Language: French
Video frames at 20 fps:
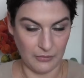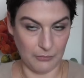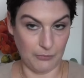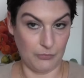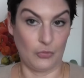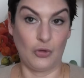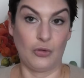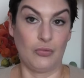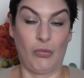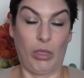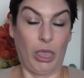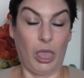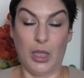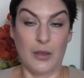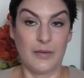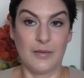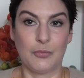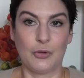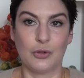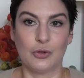c'est
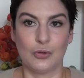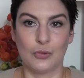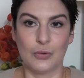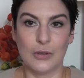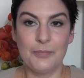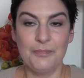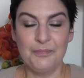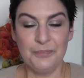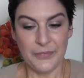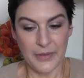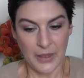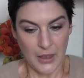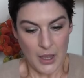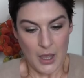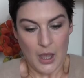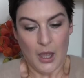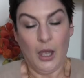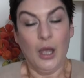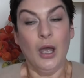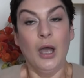n'importe quoi.
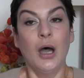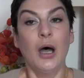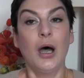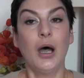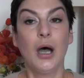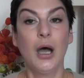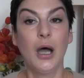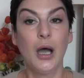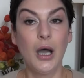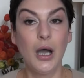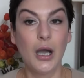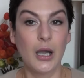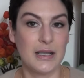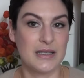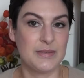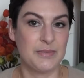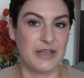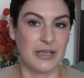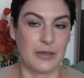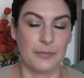Oh,
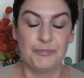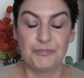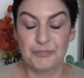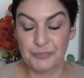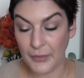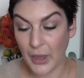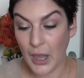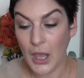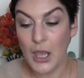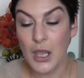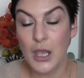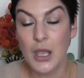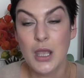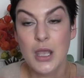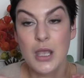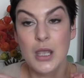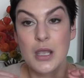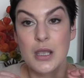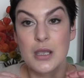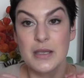respire
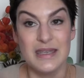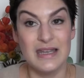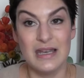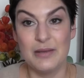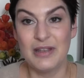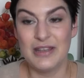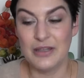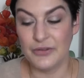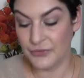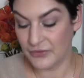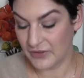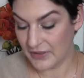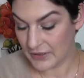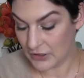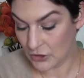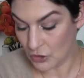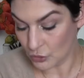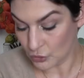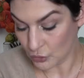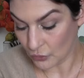Il est
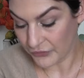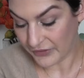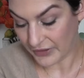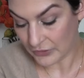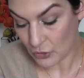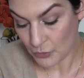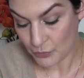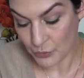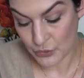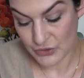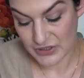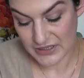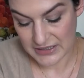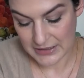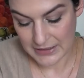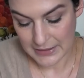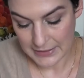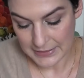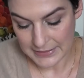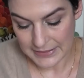magnifique. Quand on vient de le
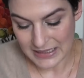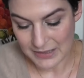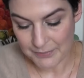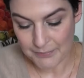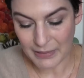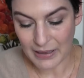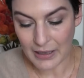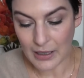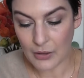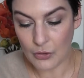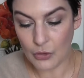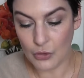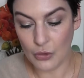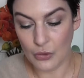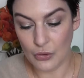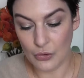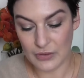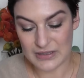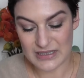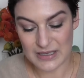poser, il n'est pas,
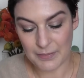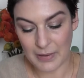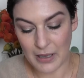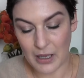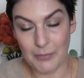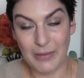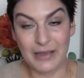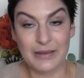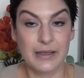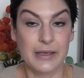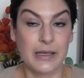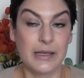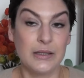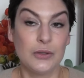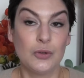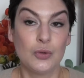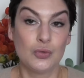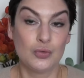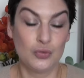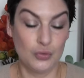c'est pas un mat
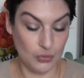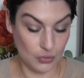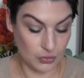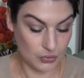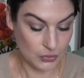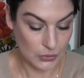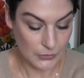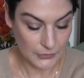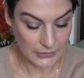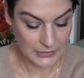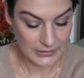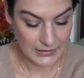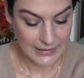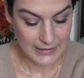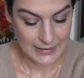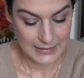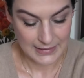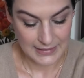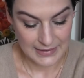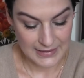crayeux du tout.
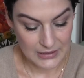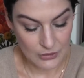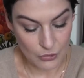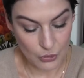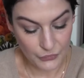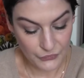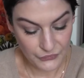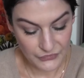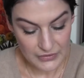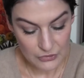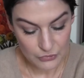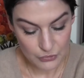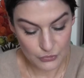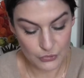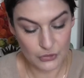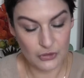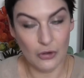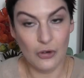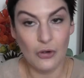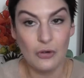Et au fil du
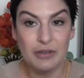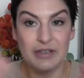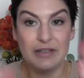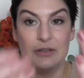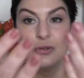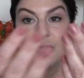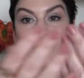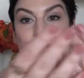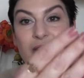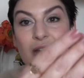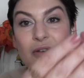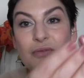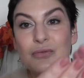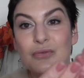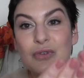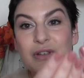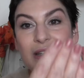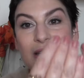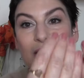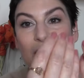temps, il devient, vous
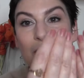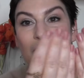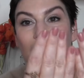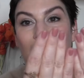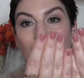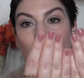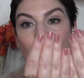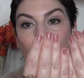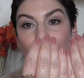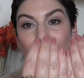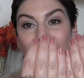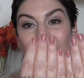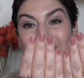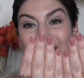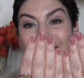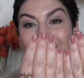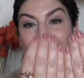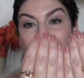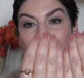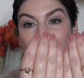voyez, comme ça, un peu
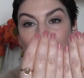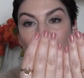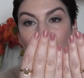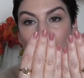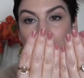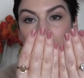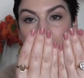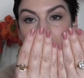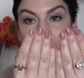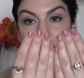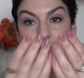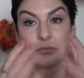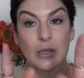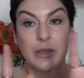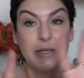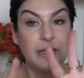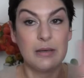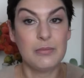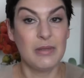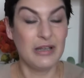satiné, quoi.
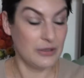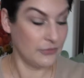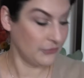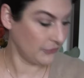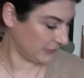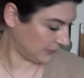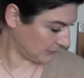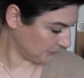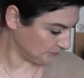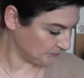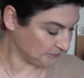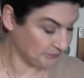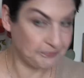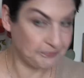Il est magnifique.